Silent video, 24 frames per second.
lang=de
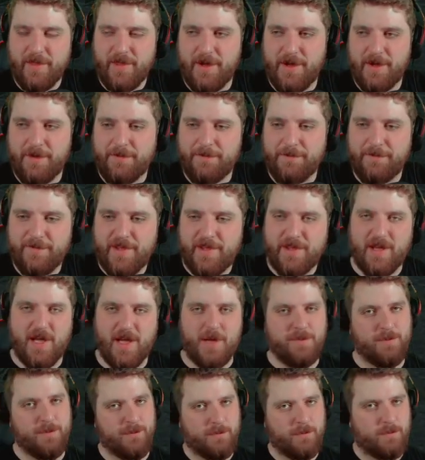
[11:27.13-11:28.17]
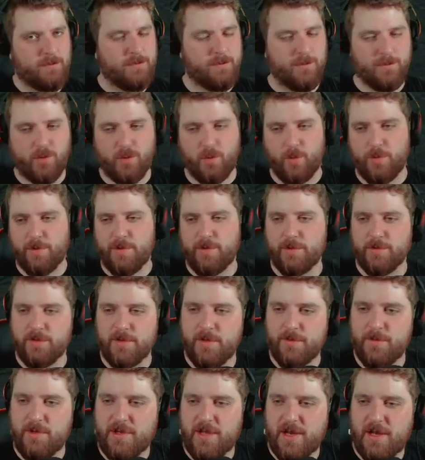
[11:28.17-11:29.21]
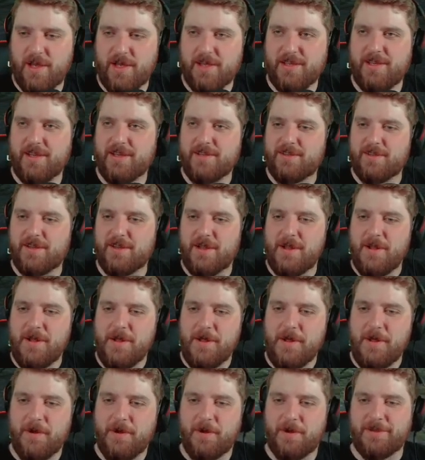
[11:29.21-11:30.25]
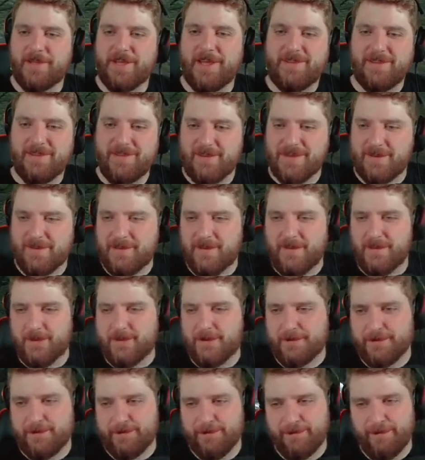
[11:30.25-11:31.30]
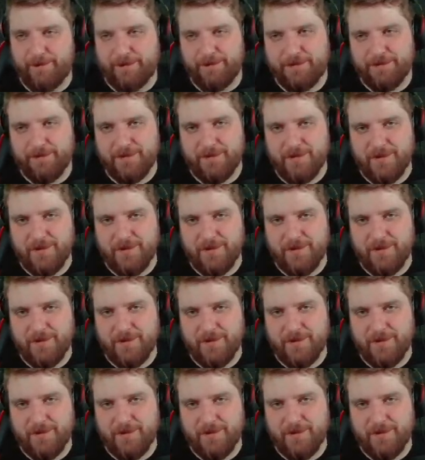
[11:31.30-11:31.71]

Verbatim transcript: Ähm, der hat daheim ein Büro unten im Keller eingerichtet und hat ähm,